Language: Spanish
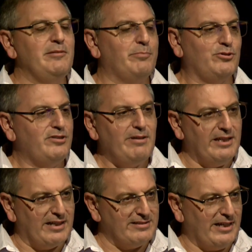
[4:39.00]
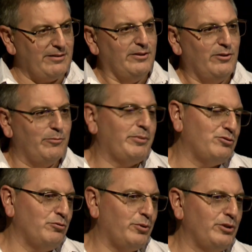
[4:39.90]
es imposible trazar un
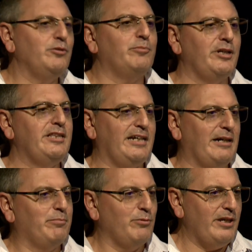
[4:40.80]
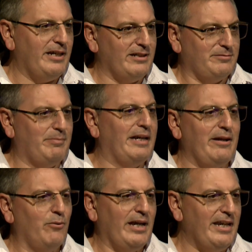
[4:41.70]
presupuesto y políticas públicas para
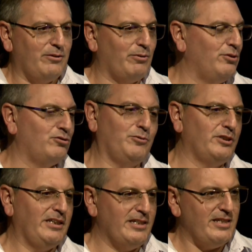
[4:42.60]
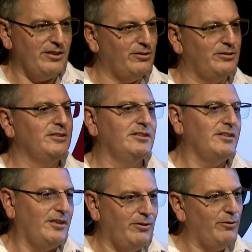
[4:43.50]
iguales cuando somos tan distintos.
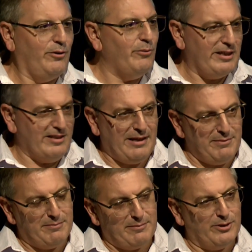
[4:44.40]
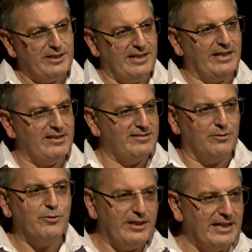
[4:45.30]
No, es la misma política de
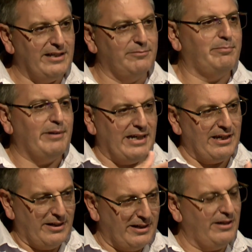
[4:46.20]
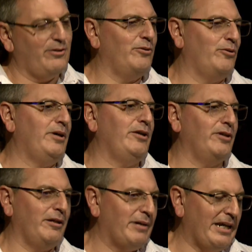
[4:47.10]
seguridad para el,
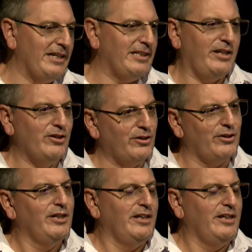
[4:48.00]
conurbano que para el interior.